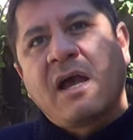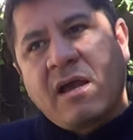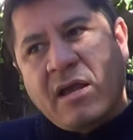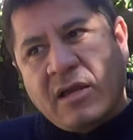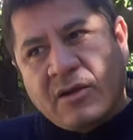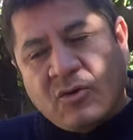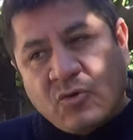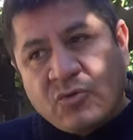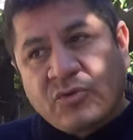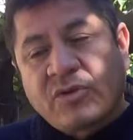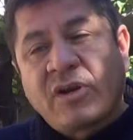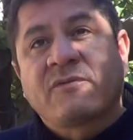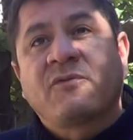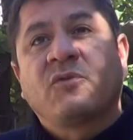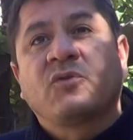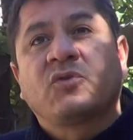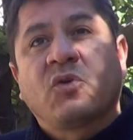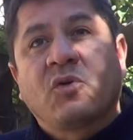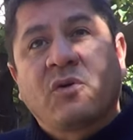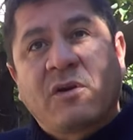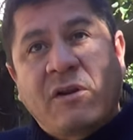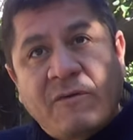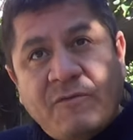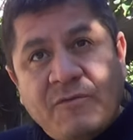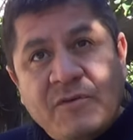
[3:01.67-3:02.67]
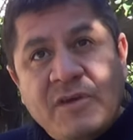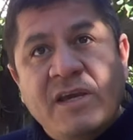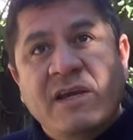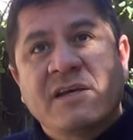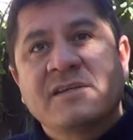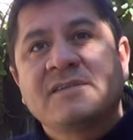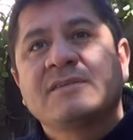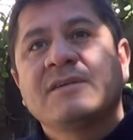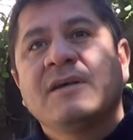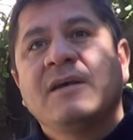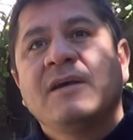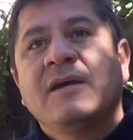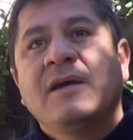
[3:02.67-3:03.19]
a encontrar
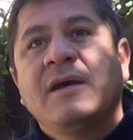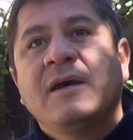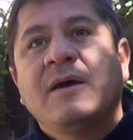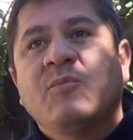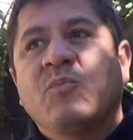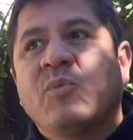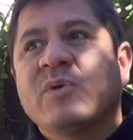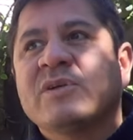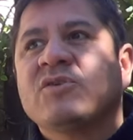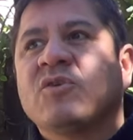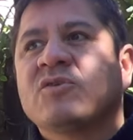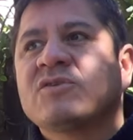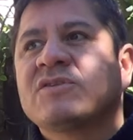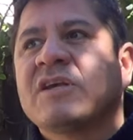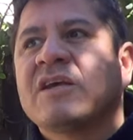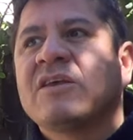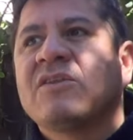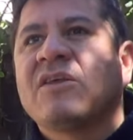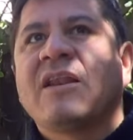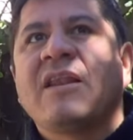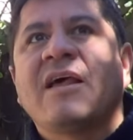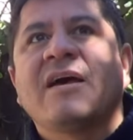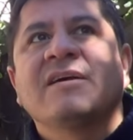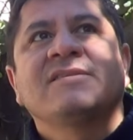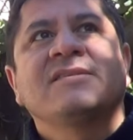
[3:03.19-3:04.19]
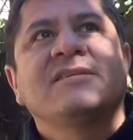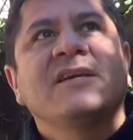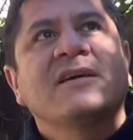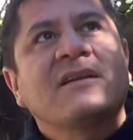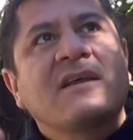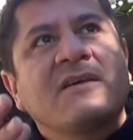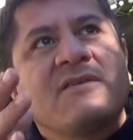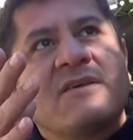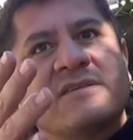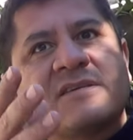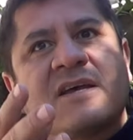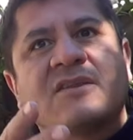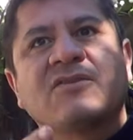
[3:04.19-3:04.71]
fotografías, pues no sé, de la
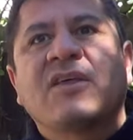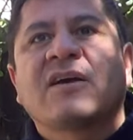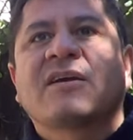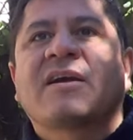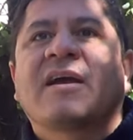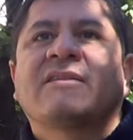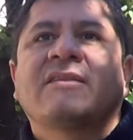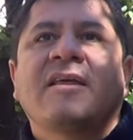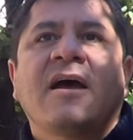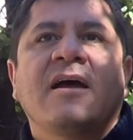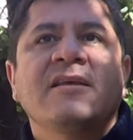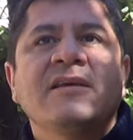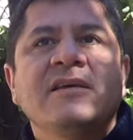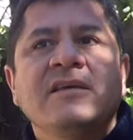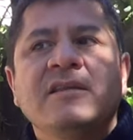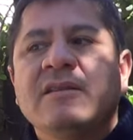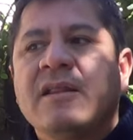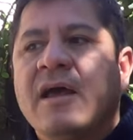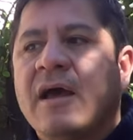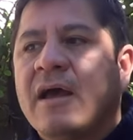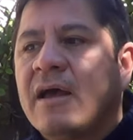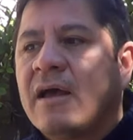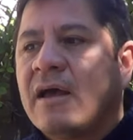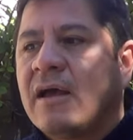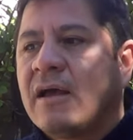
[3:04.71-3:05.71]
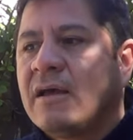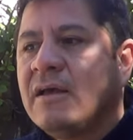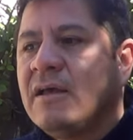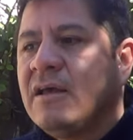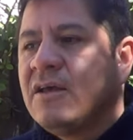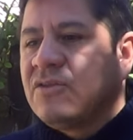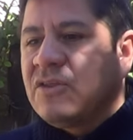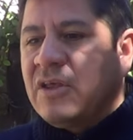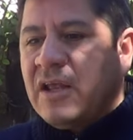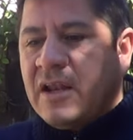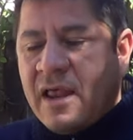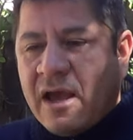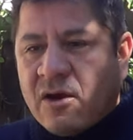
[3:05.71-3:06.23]
Sierra de Santa Catarina,
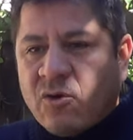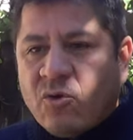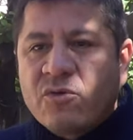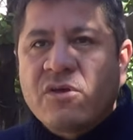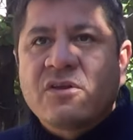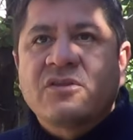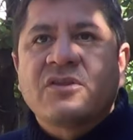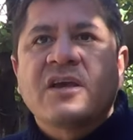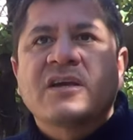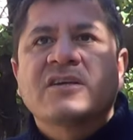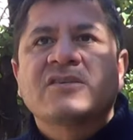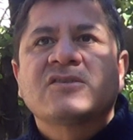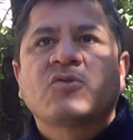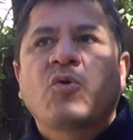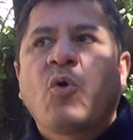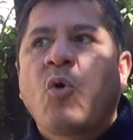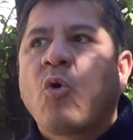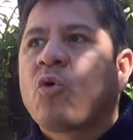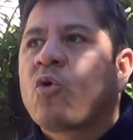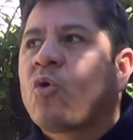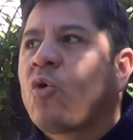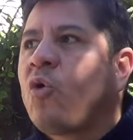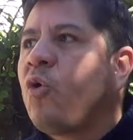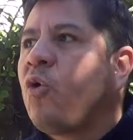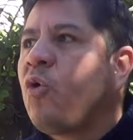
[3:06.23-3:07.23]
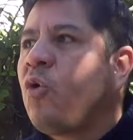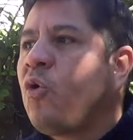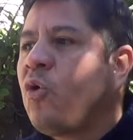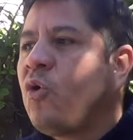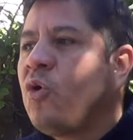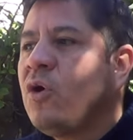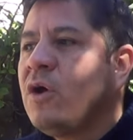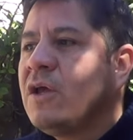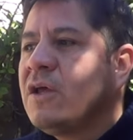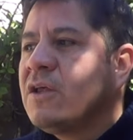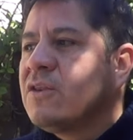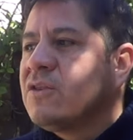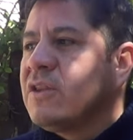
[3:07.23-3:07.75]
del lago de Texcoco,
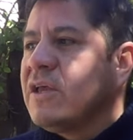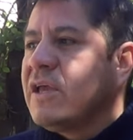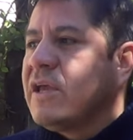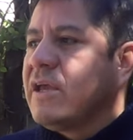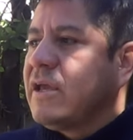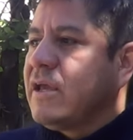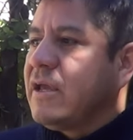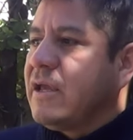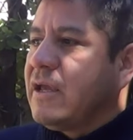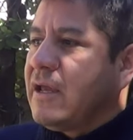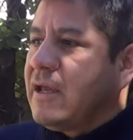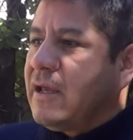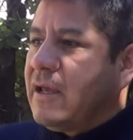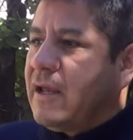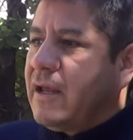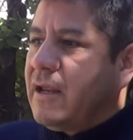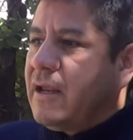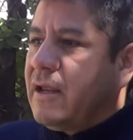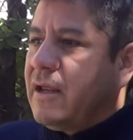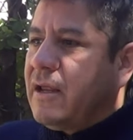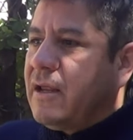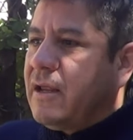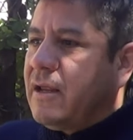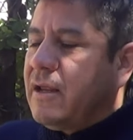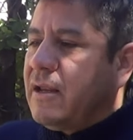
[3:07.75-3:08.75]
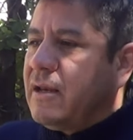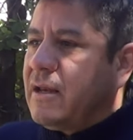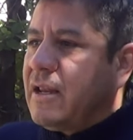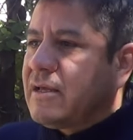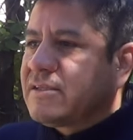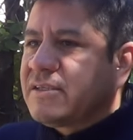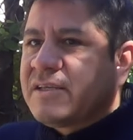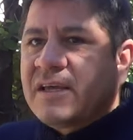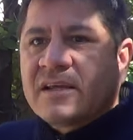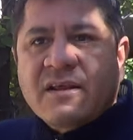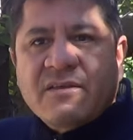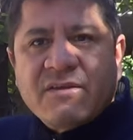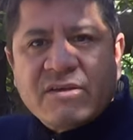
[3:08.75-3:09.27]
de eh, la
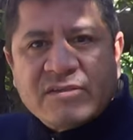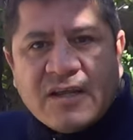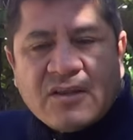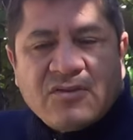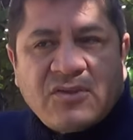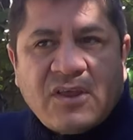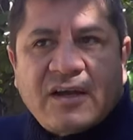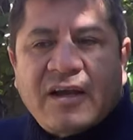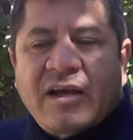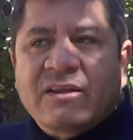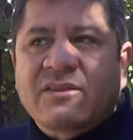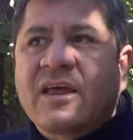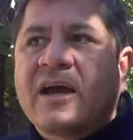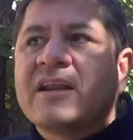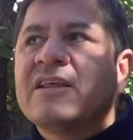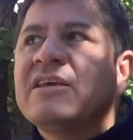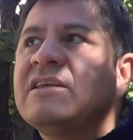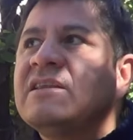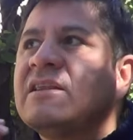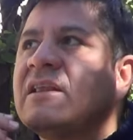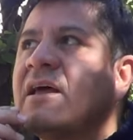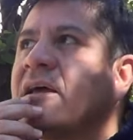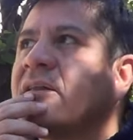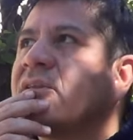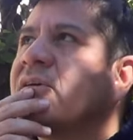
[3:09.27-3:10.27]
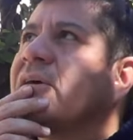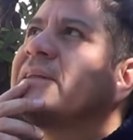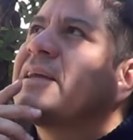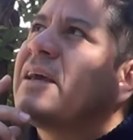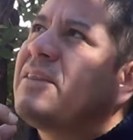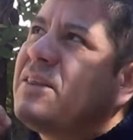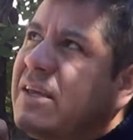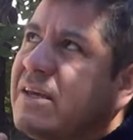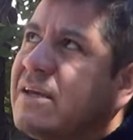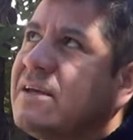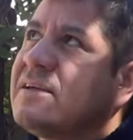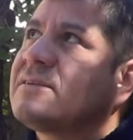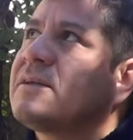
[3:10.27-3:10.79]
Sierra de Santa Catarina, no, ya
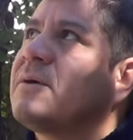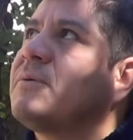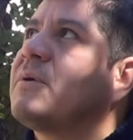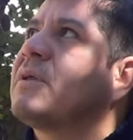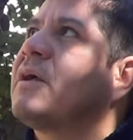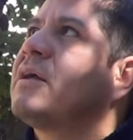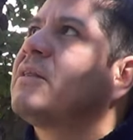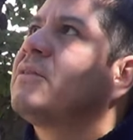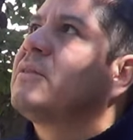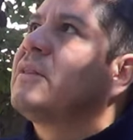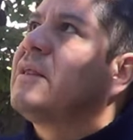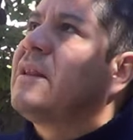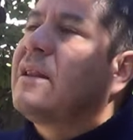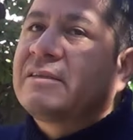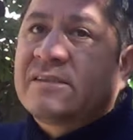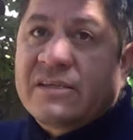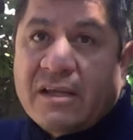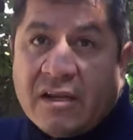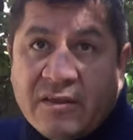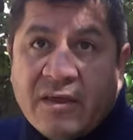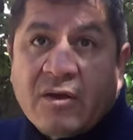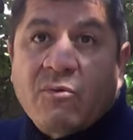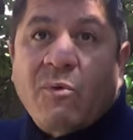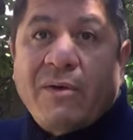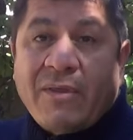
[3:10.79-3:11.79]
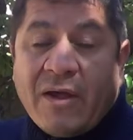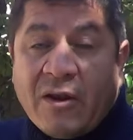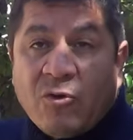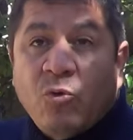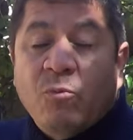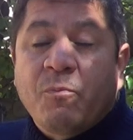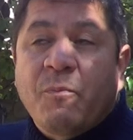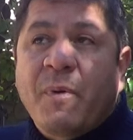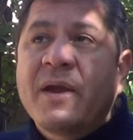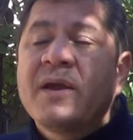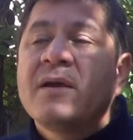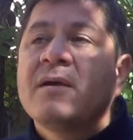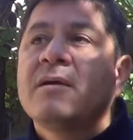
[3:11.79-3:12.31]
dije esa, ¿verdad? De la Sierra de
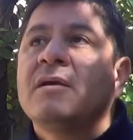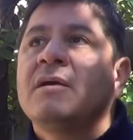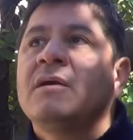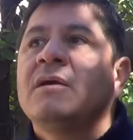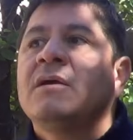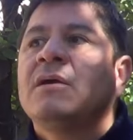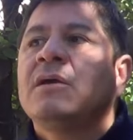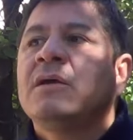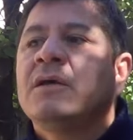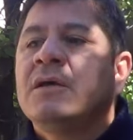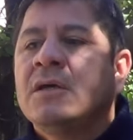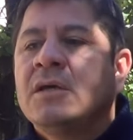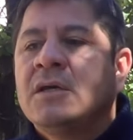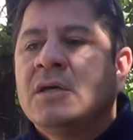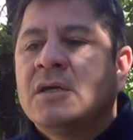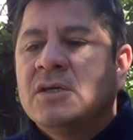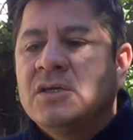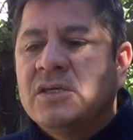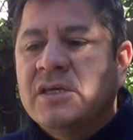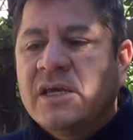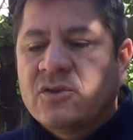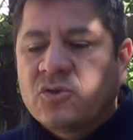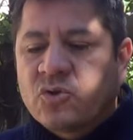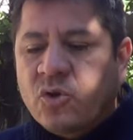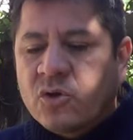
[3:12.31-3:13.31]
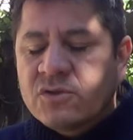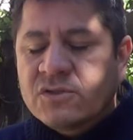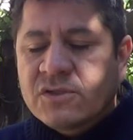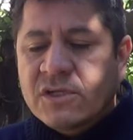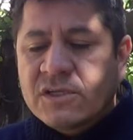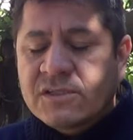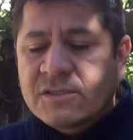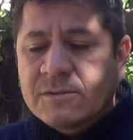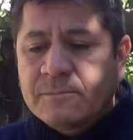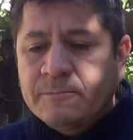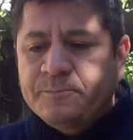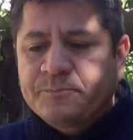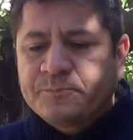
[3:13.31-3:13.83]
Guadalupe. Y
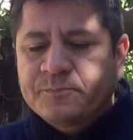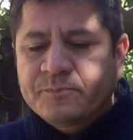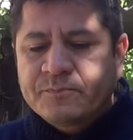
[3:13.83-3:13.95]
entonces